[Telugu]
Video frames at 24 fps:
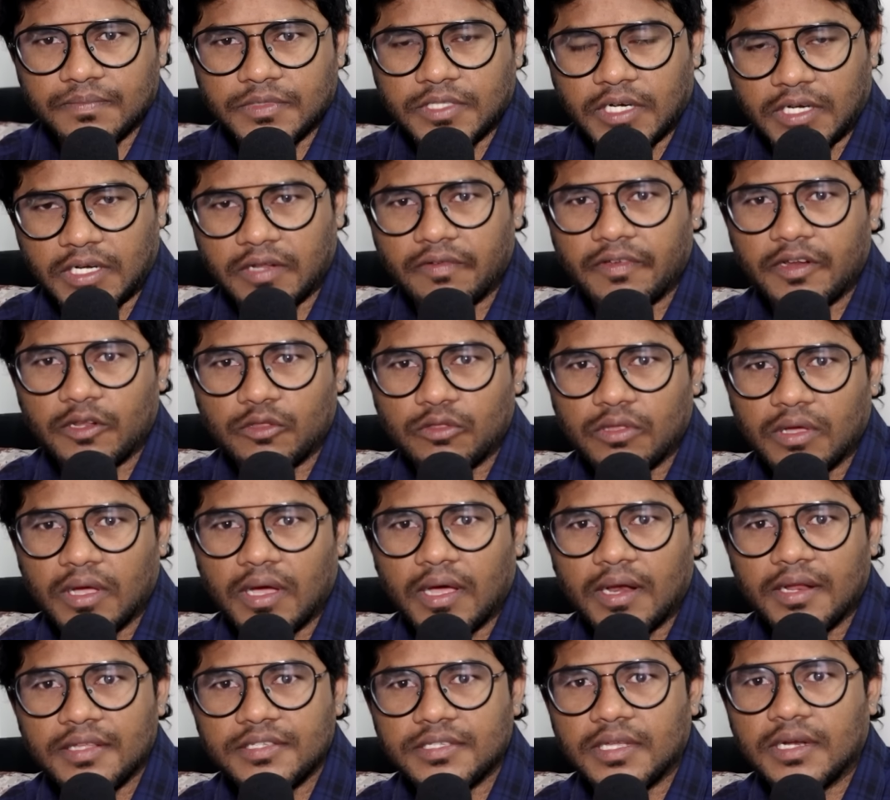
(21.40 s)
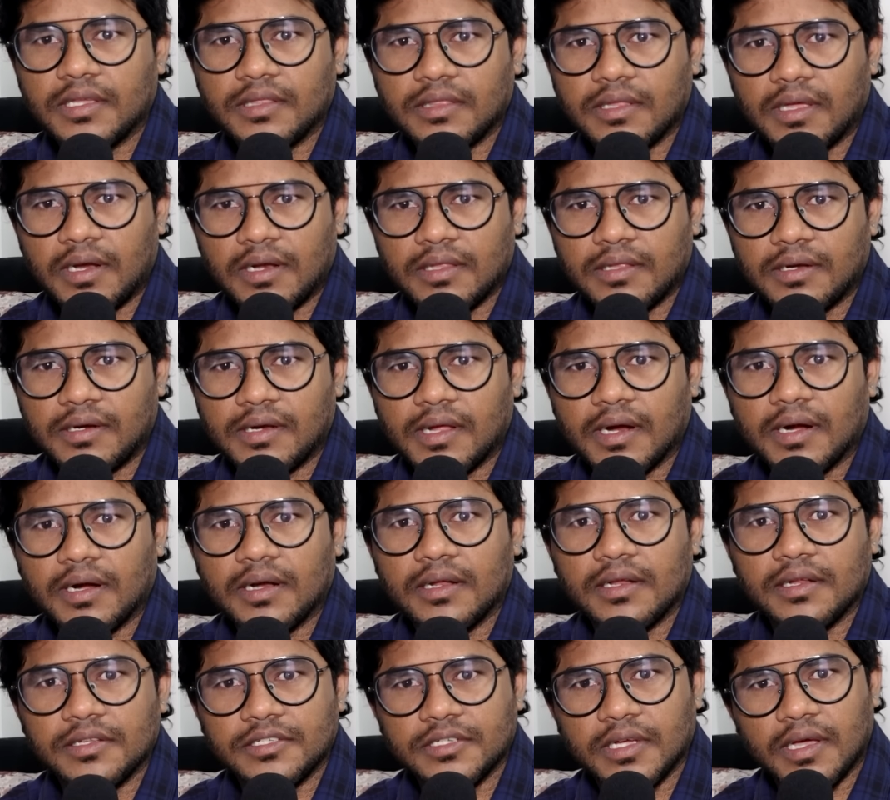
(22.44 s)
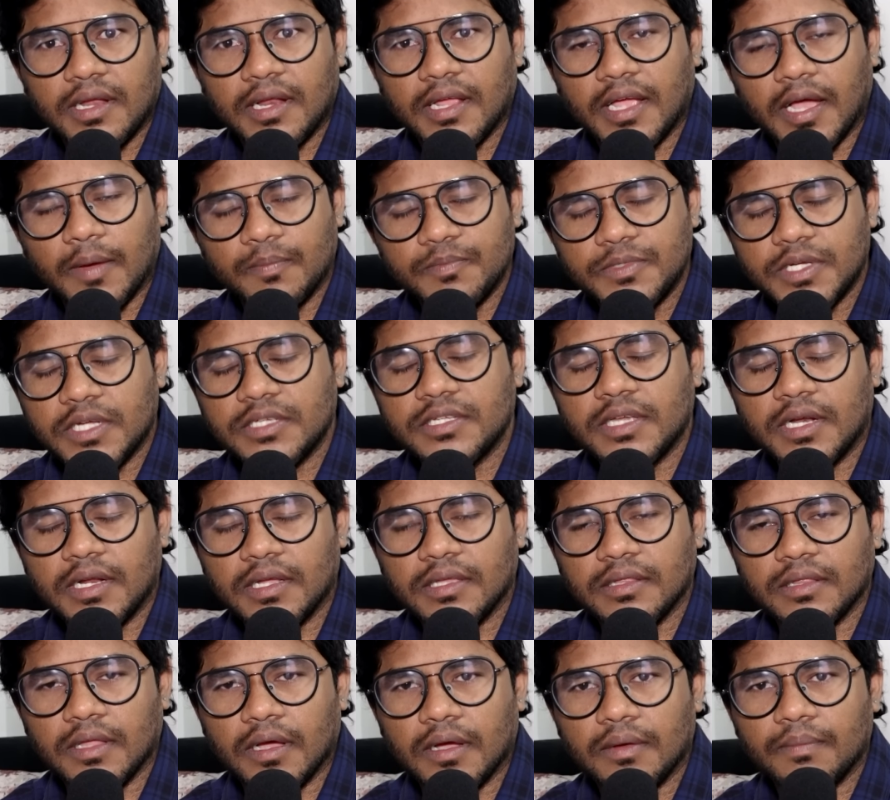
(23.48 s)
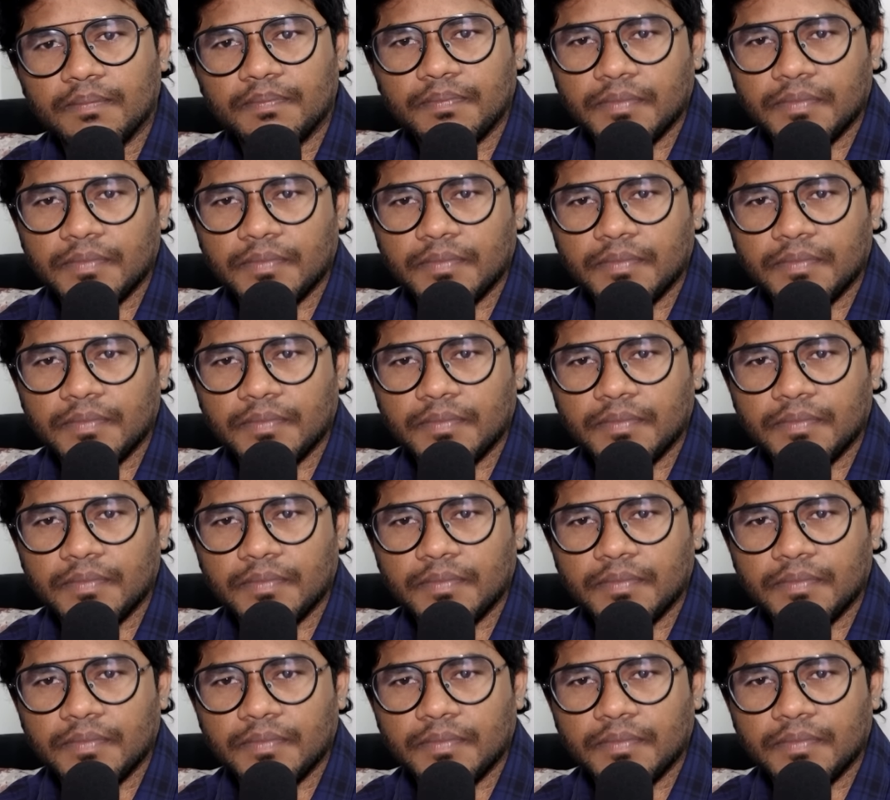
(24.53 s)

చట్టవిరుద్ధంగానే జరిగిందా లేదంటే అక్కడ నిజంగానే కబ్జా జరిగిందా